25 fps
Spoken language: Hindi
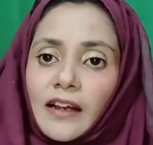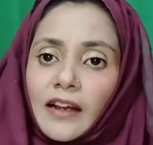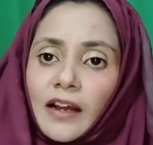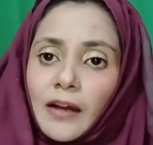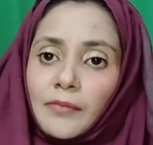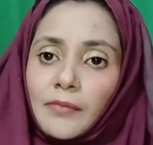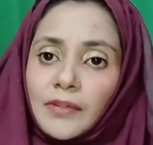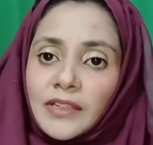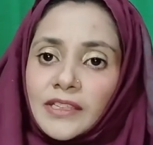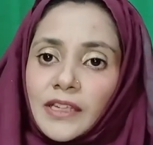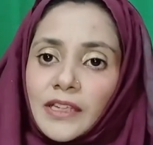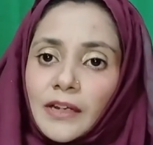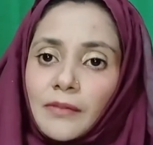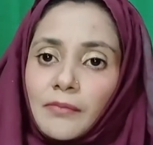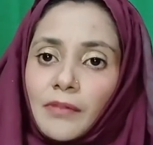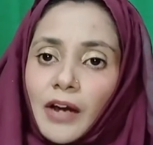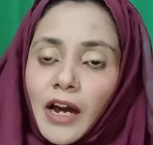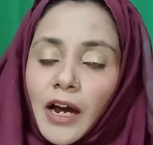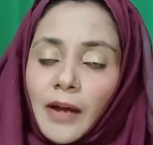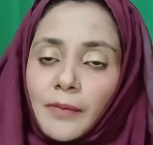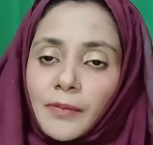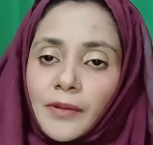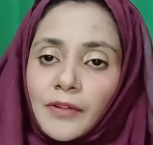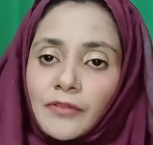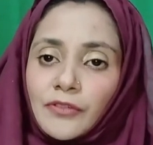कम अज़ कम
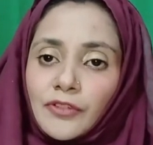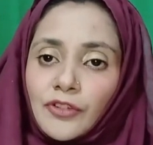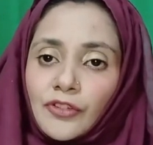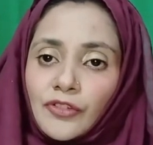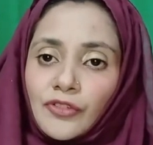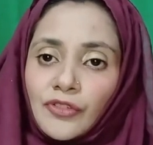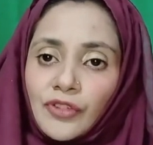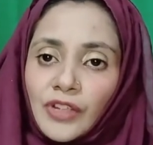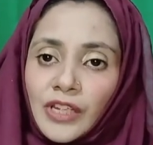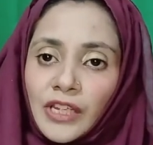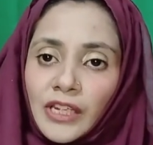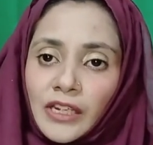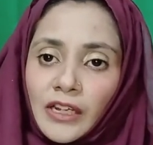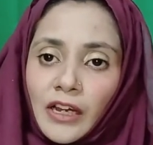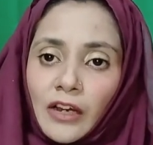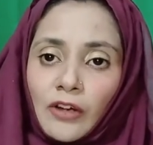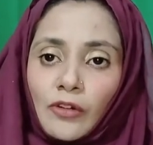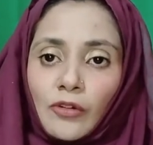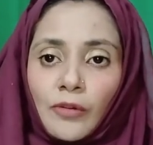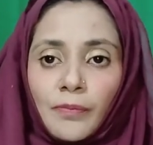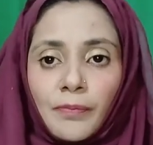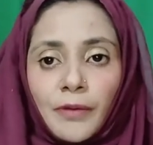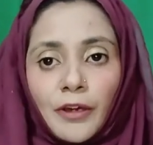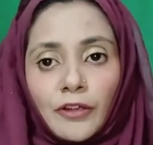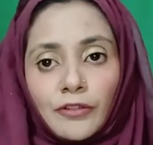आपके जो तीन का
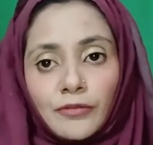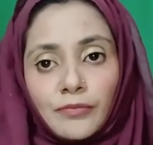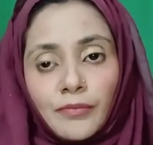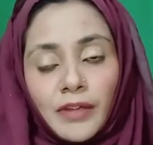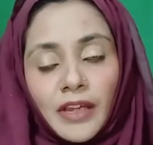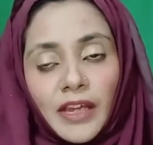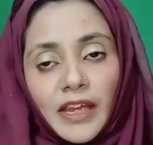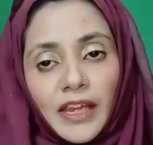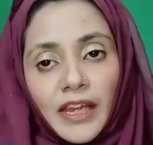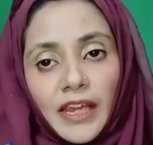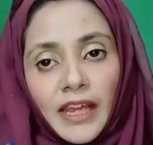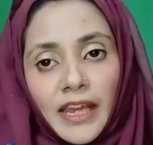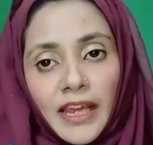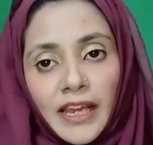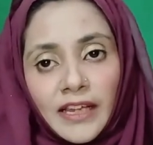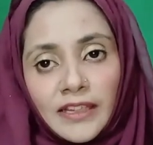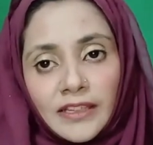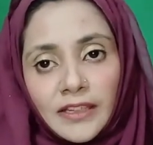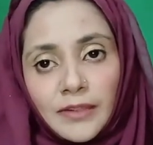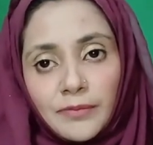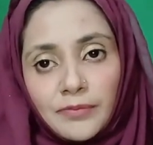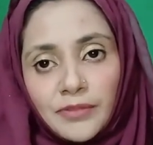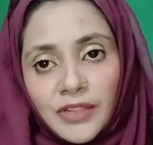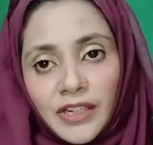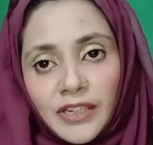ग्रुप है उसमें
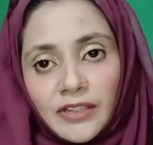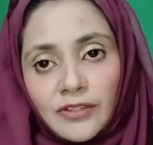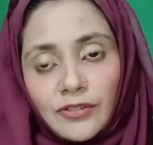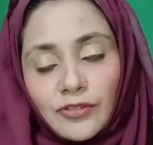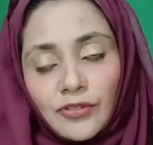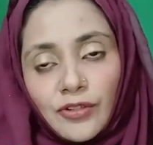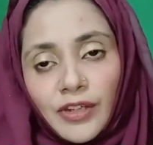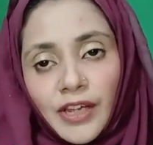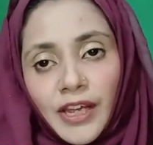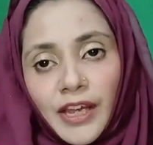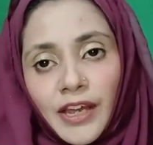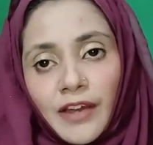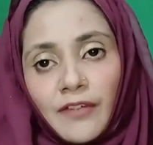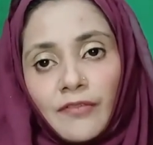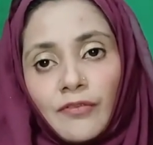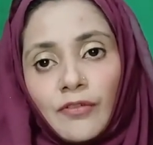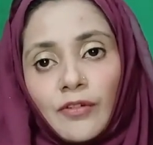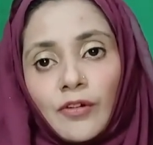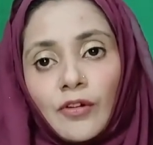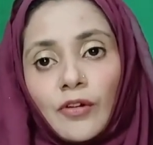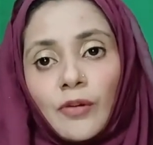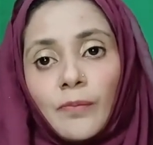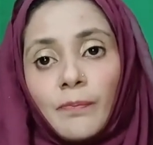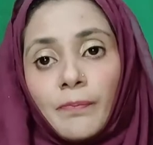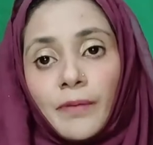एक सब्जेक्ट जो है
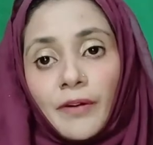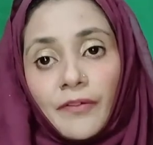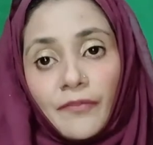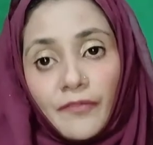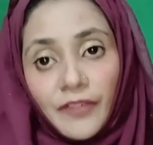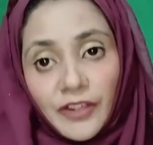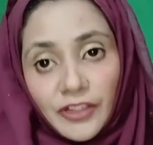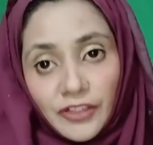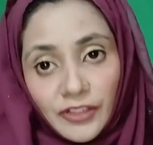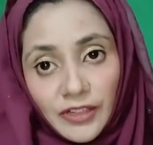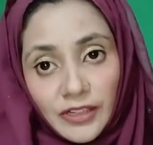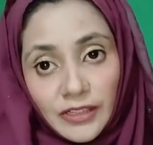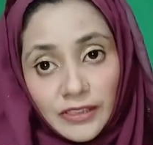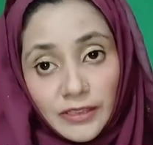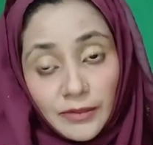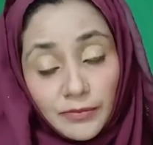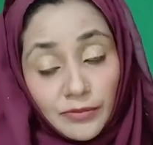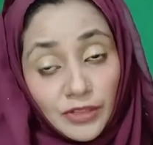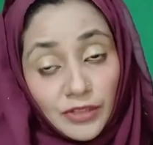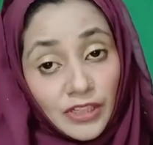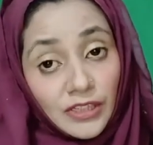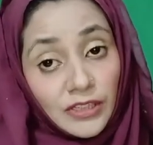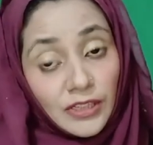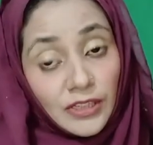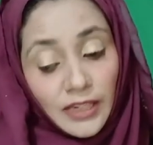वो प्रोफेशनल
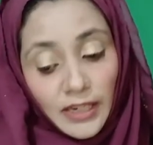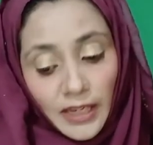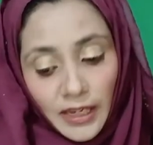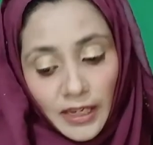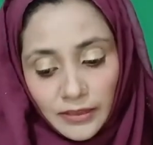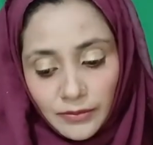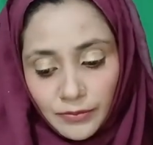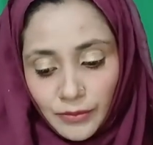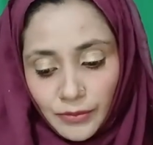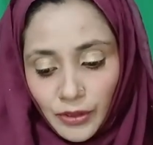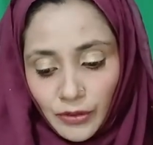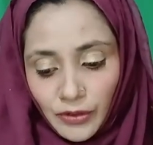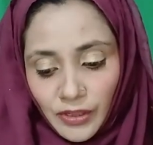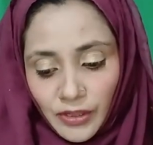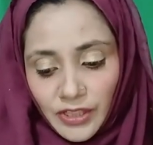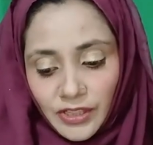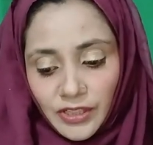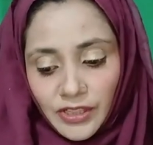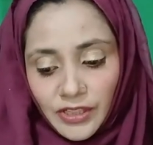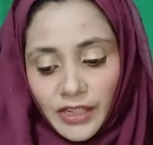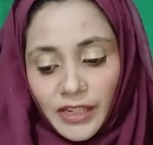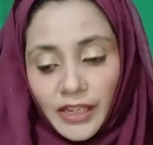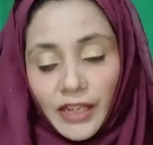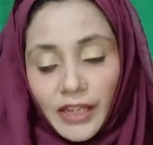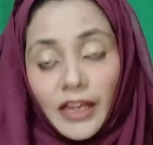सब्जेक्ट लाजमी होना
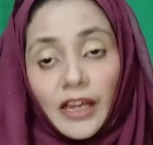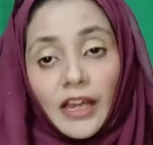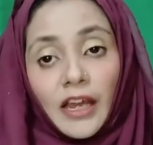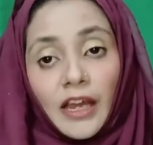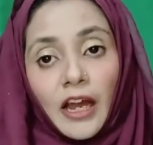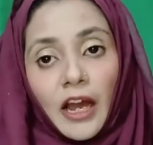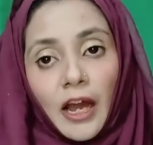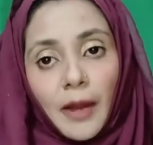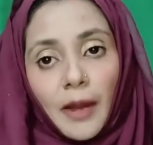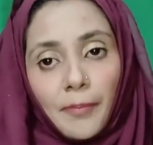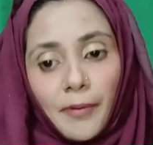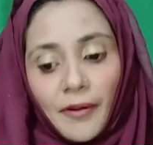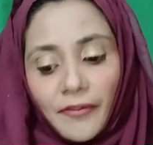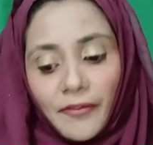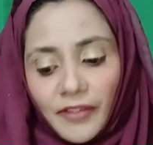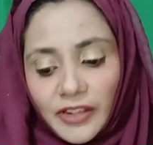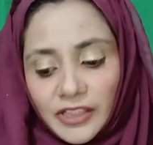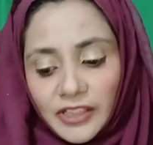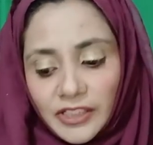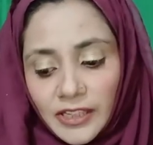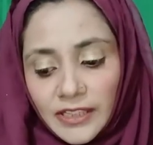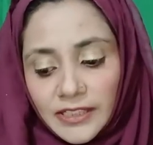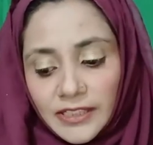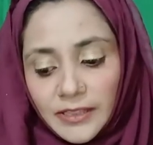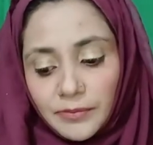चाहिए अब
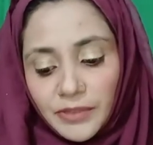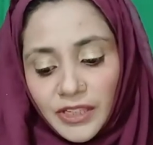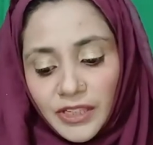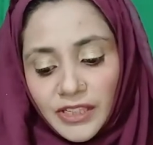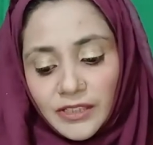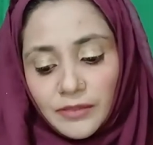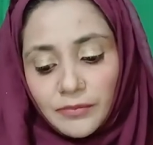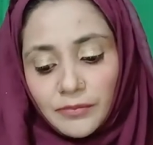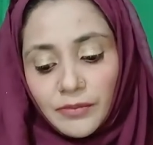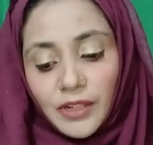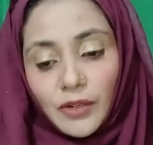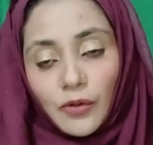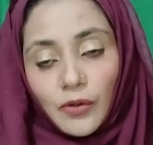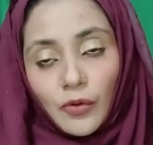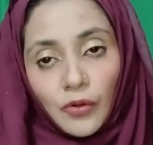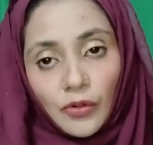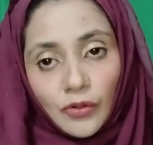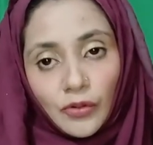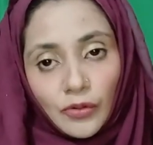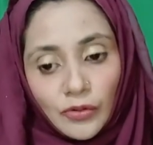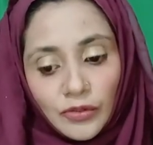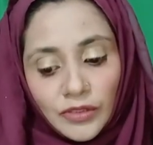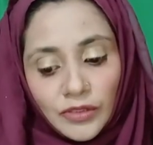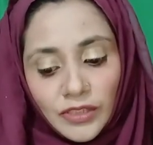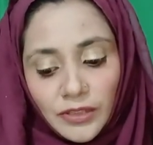प्रोफेशनल सब्जेक्ट्स में
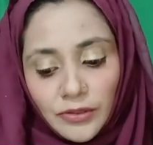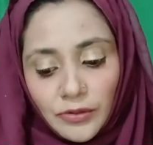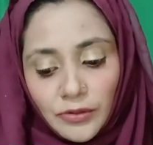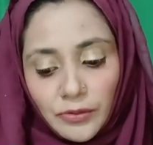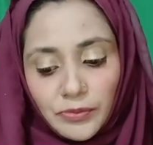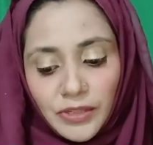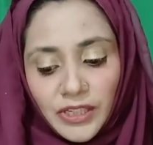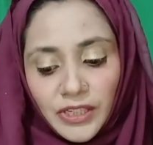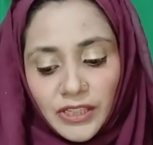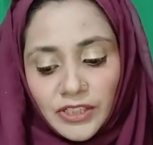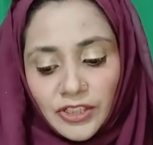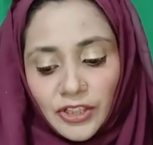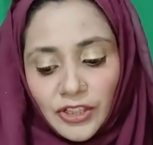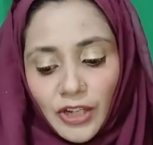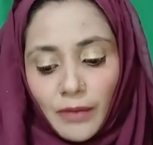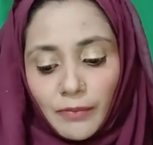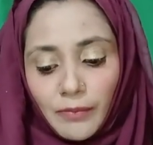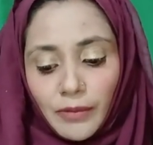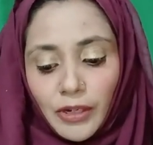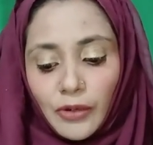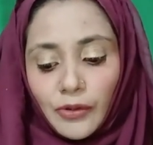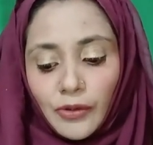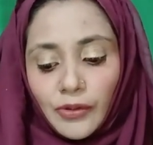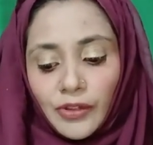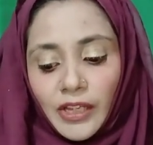कौन कौन से सब्जेक्ट
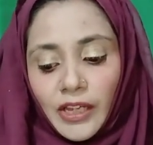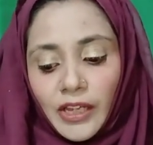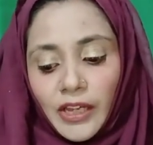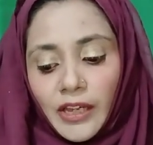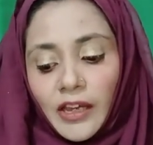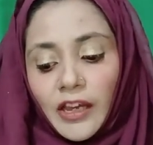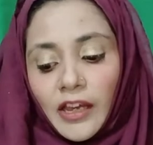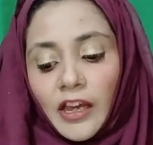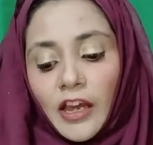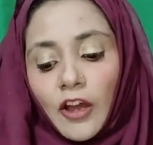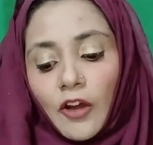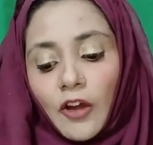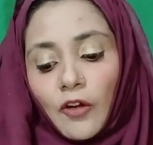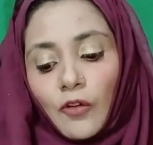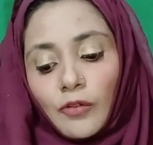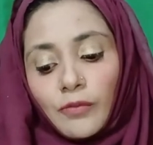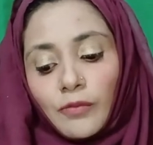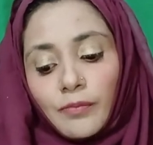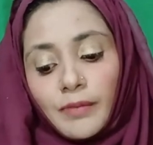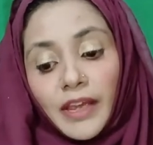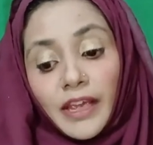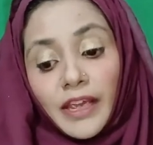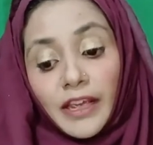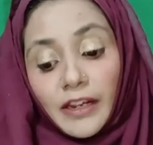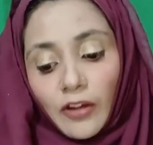शामिल होते हैं
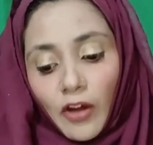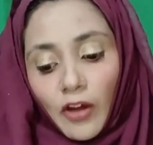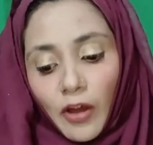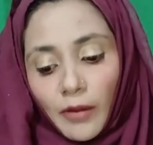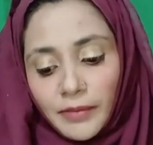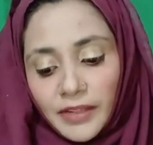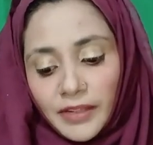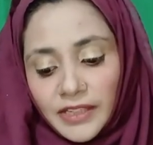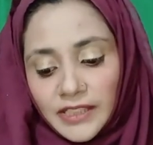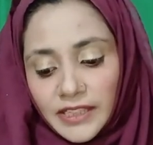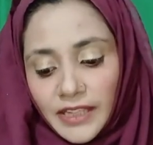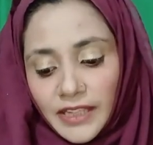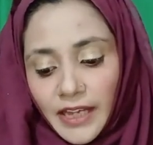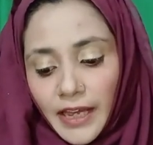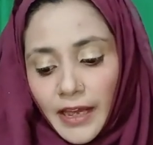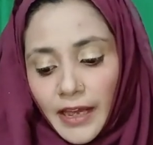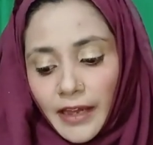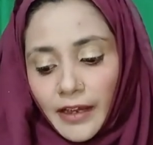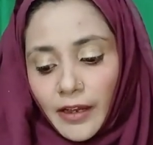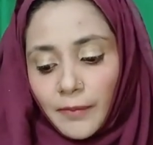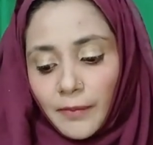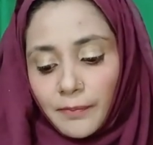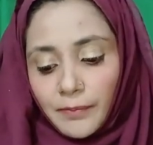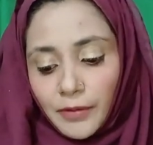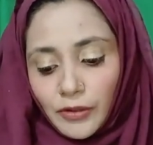उनमें इकनॉमिक्स
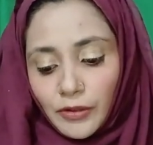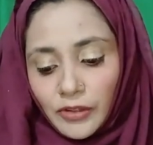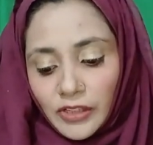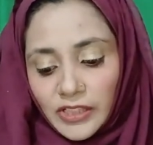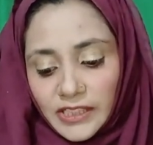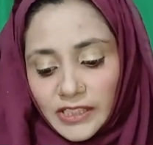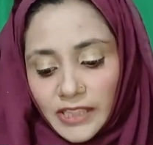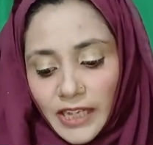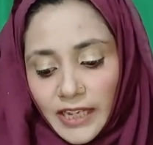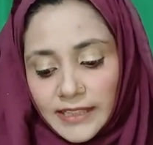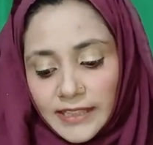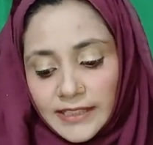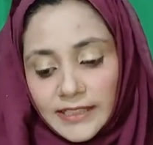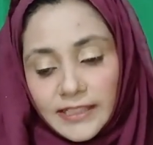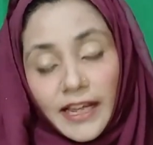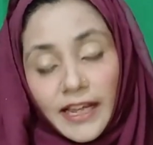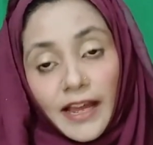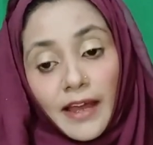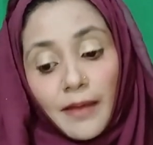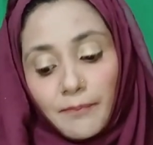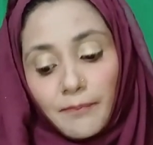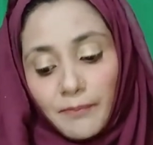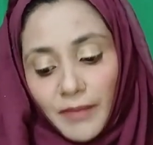है कंप्यूटर साइंस है